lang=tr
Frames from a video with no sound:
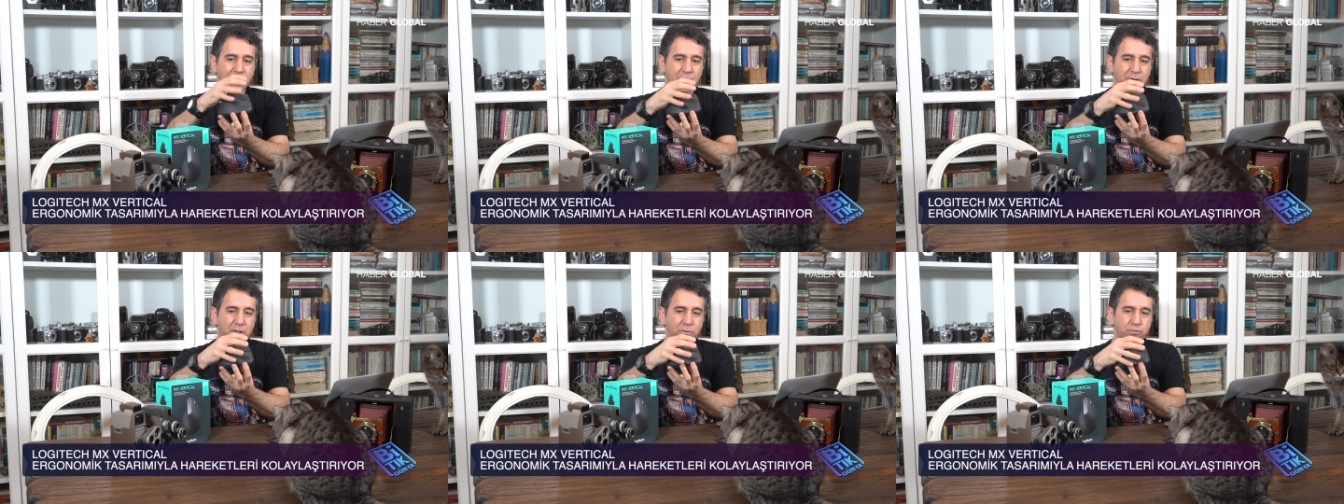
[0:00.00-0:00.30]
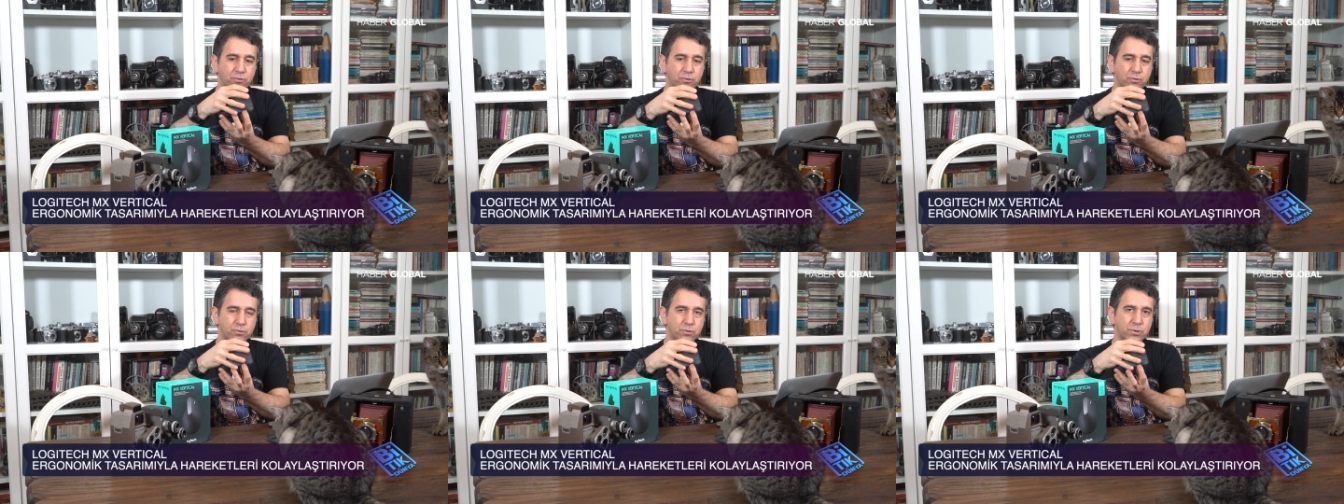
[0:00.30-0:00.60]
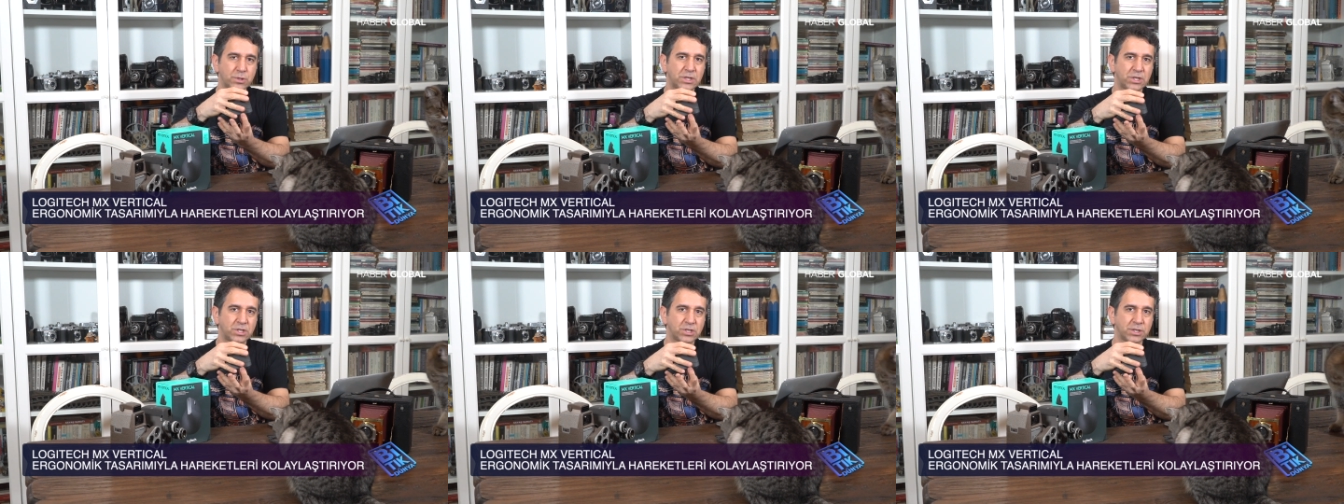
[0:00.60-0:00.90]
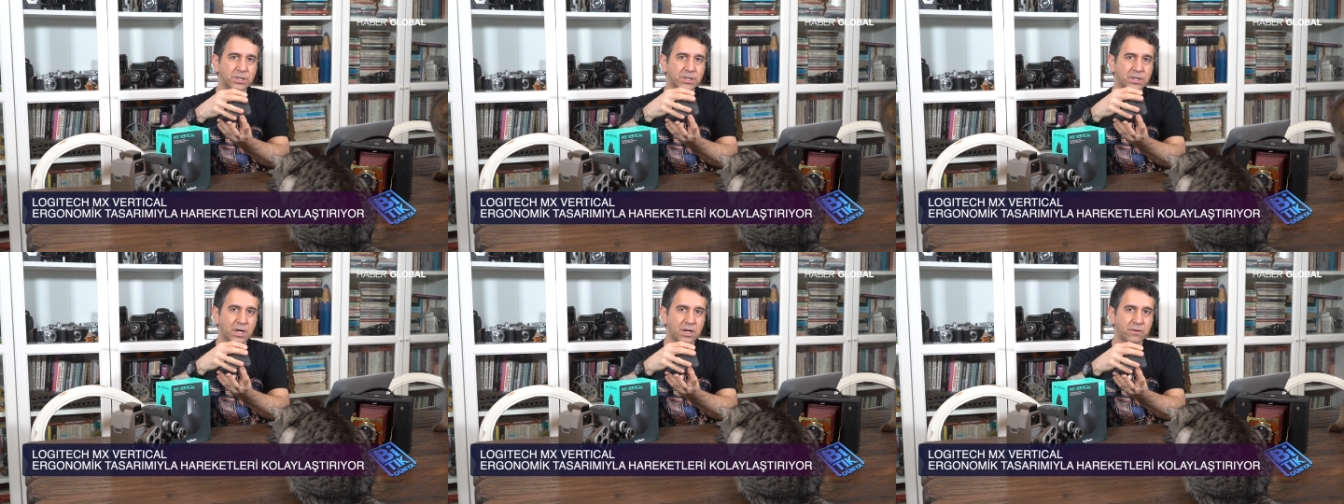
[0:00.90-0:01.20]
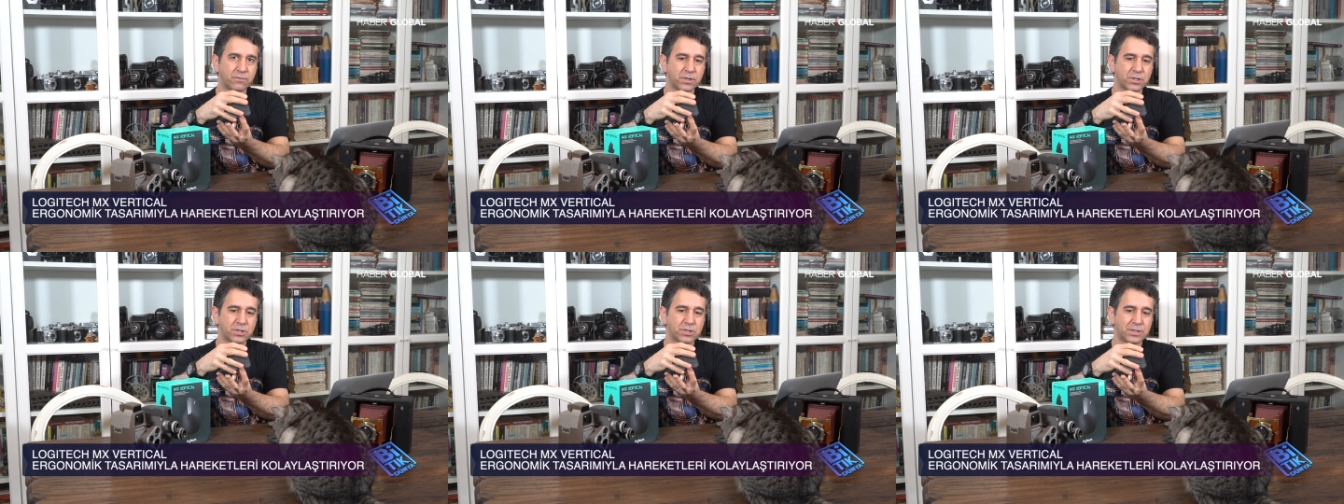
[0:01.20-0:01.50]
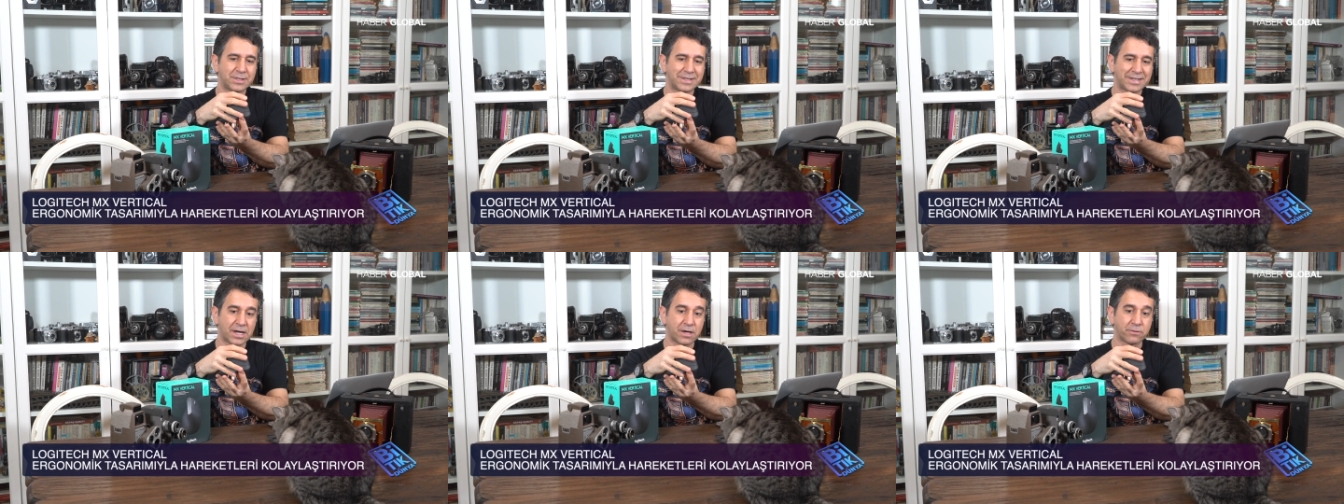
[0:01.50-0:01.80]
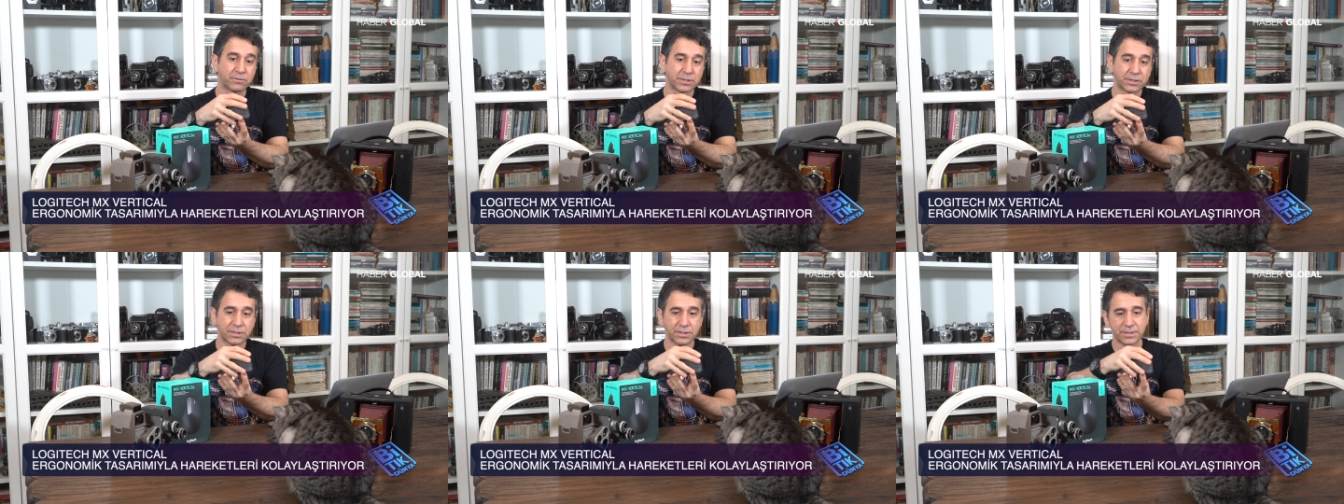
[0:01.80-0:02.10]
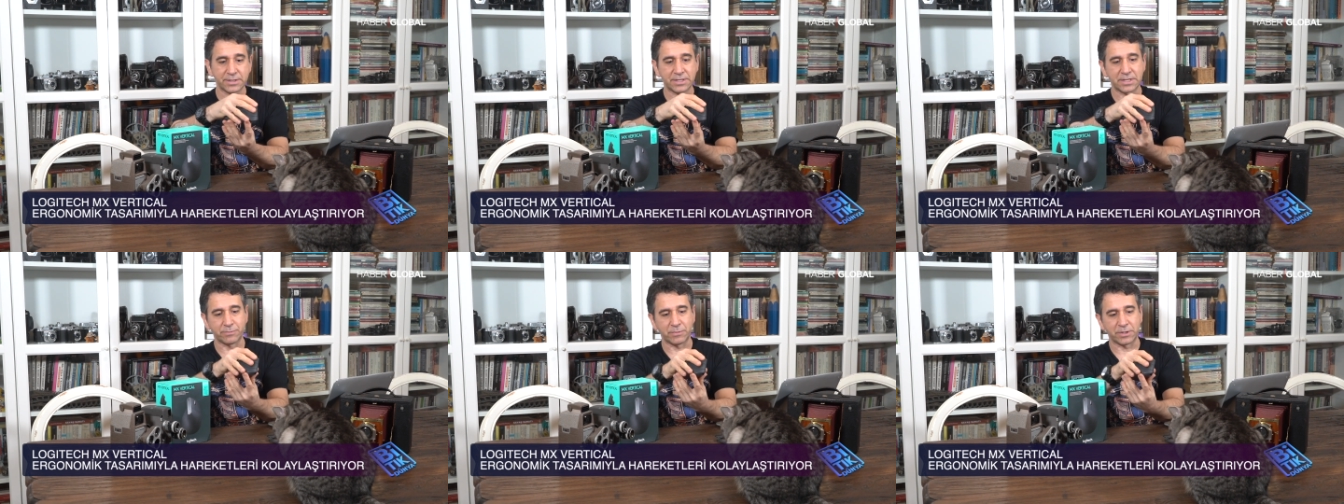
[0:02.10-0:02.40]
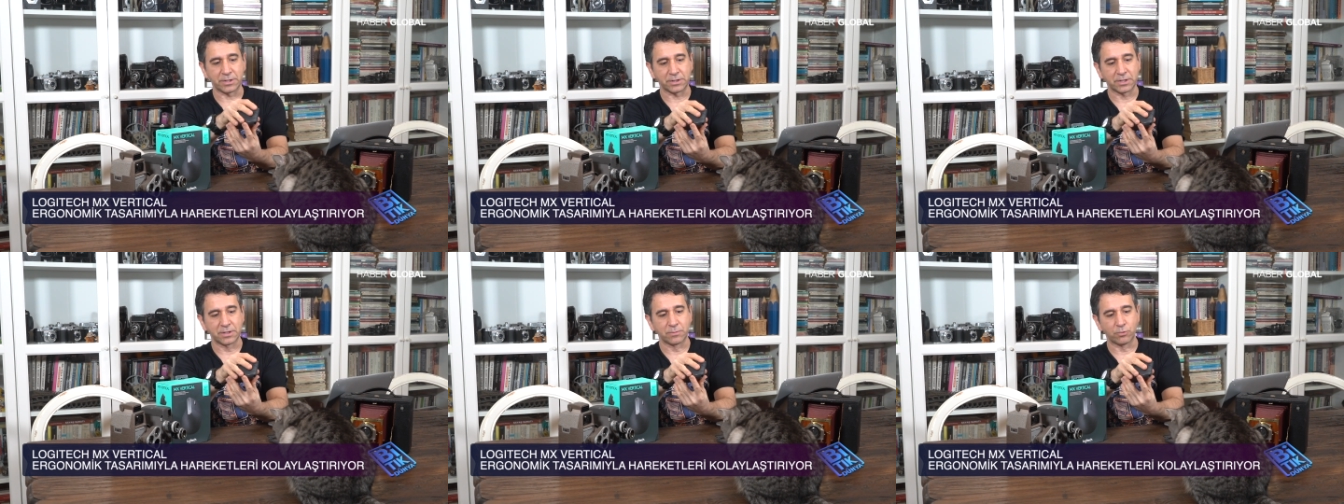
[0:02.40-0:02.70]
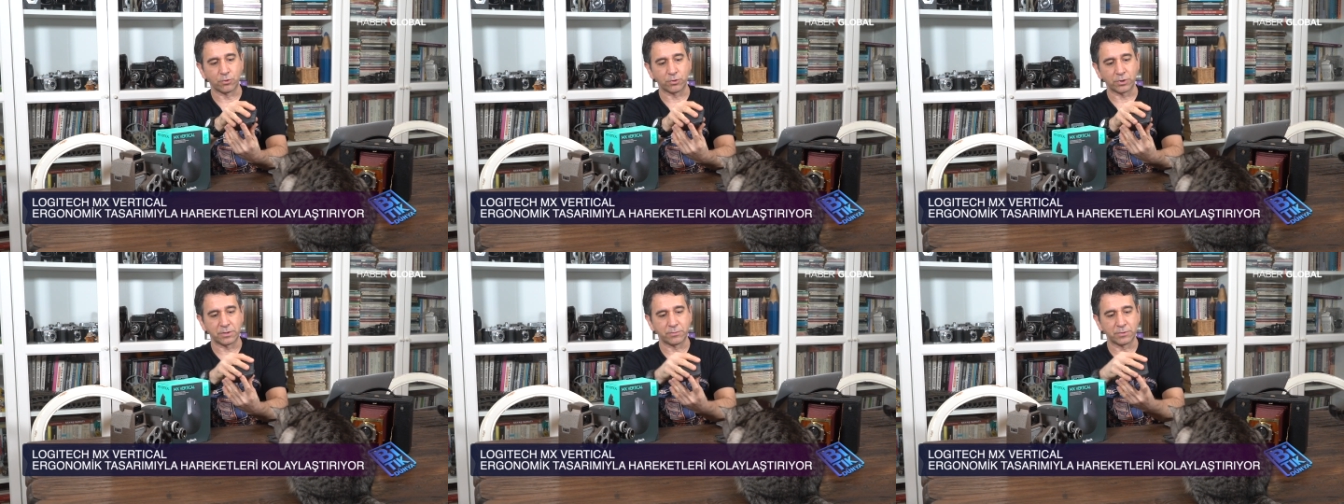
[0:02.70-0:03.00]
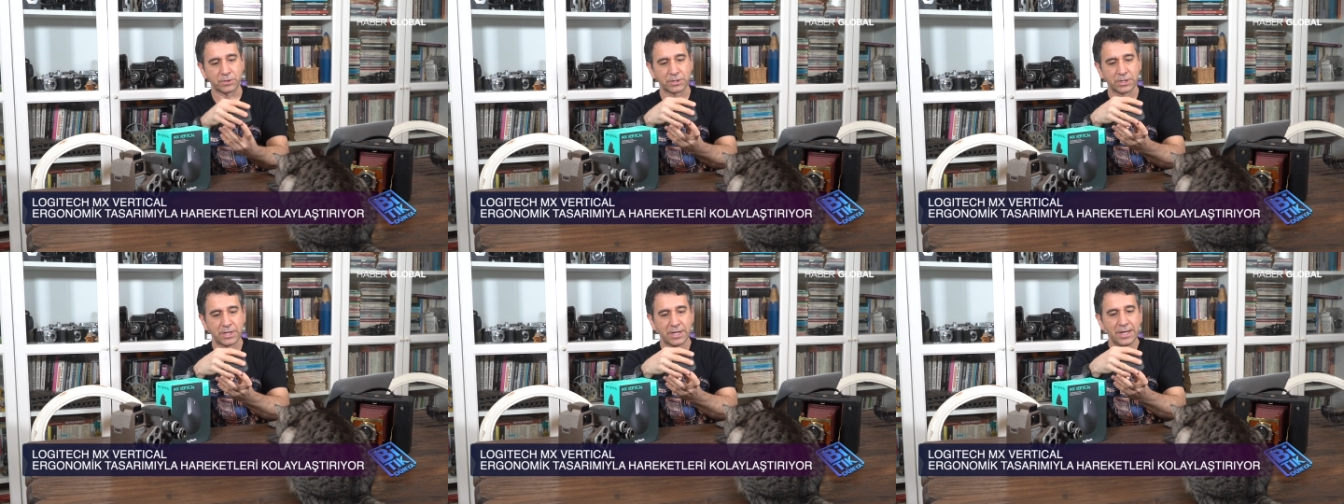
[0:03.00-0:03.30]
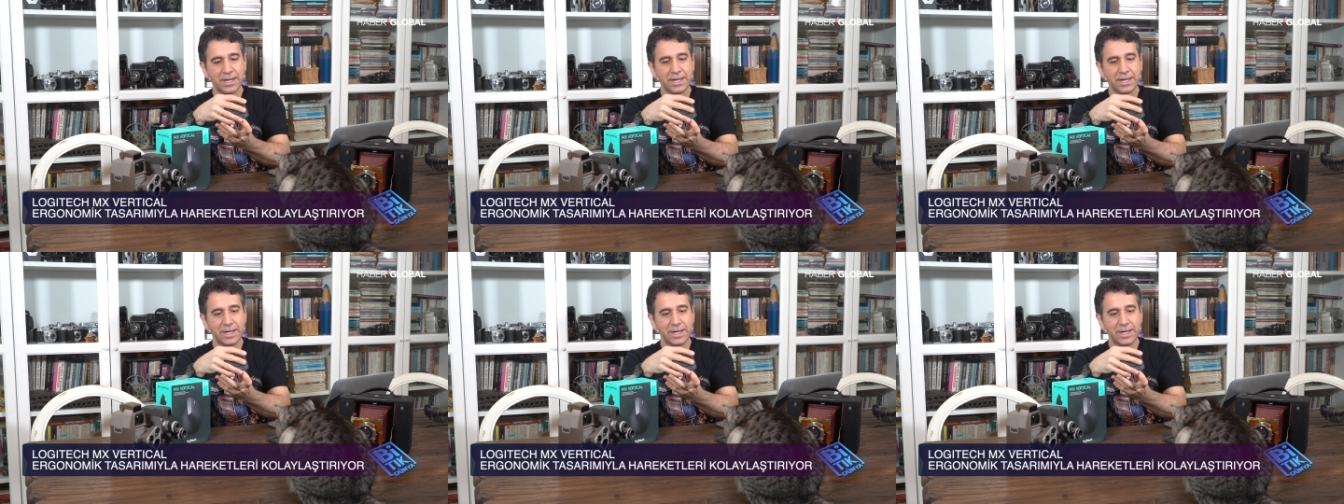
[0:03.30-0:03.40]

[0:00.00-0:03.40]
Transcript: avucunuzun içini kavray- kavradığınız zaman da böyle bir